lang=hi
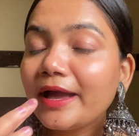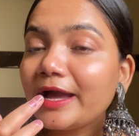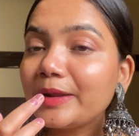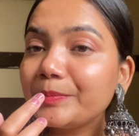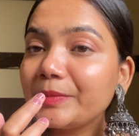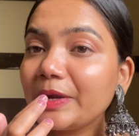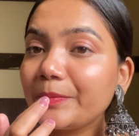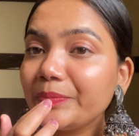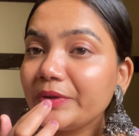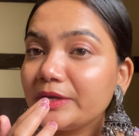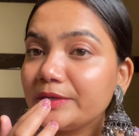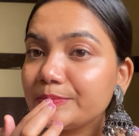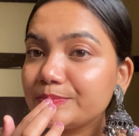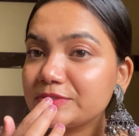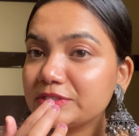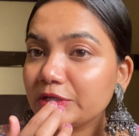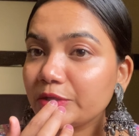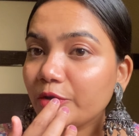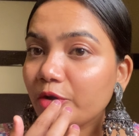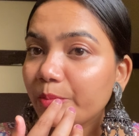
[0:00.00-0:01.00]
एंड मैं अपनी
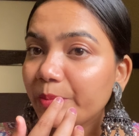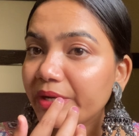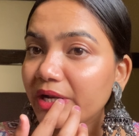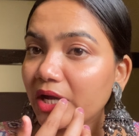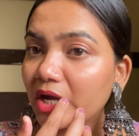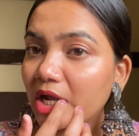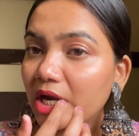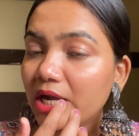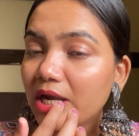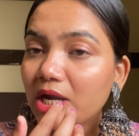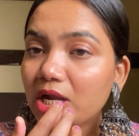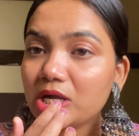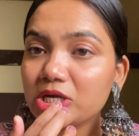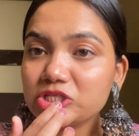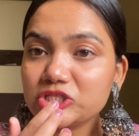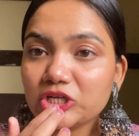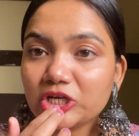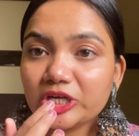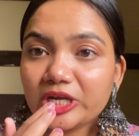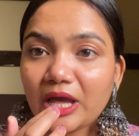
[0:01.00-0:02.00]
लिपस्टिक को बिना
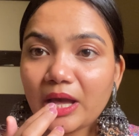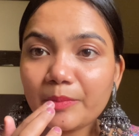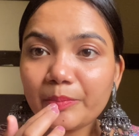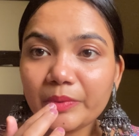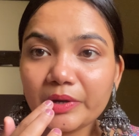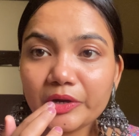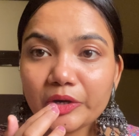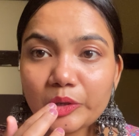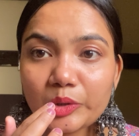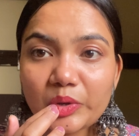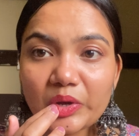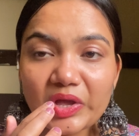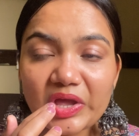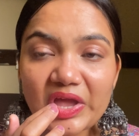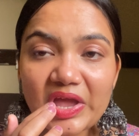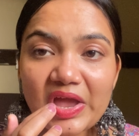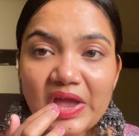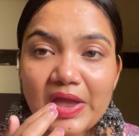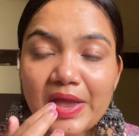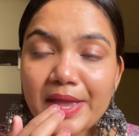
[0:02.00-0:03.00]
हल्का सा डैब कर
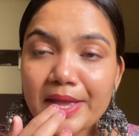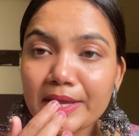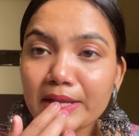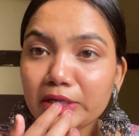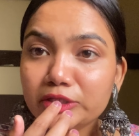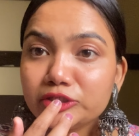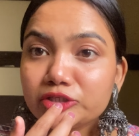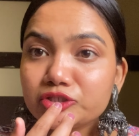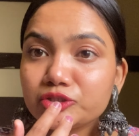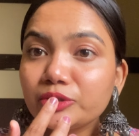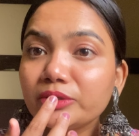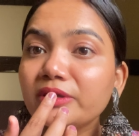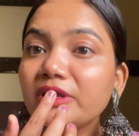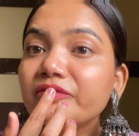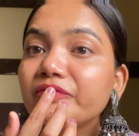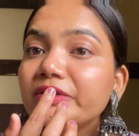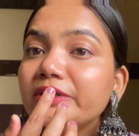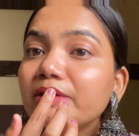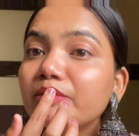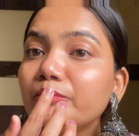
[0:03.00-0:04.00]
लूंगी जस्ट टू
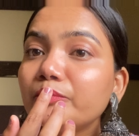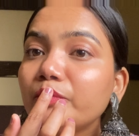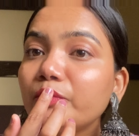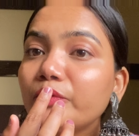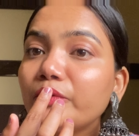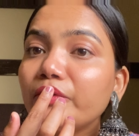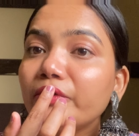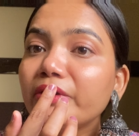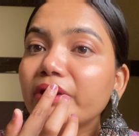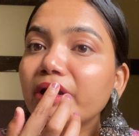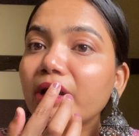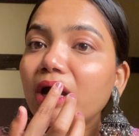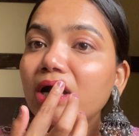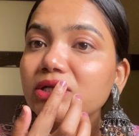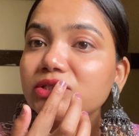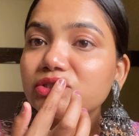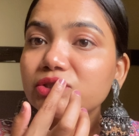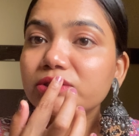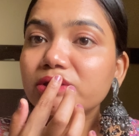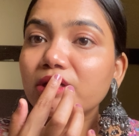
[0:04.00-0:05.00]
गिव इट अ मोर
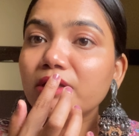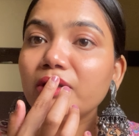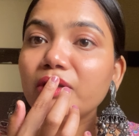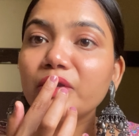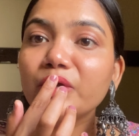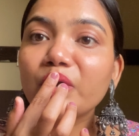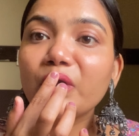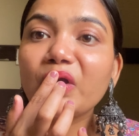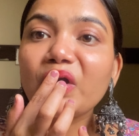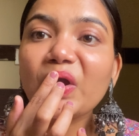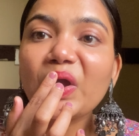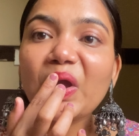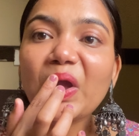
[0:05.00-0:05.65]
नेचुरल लुक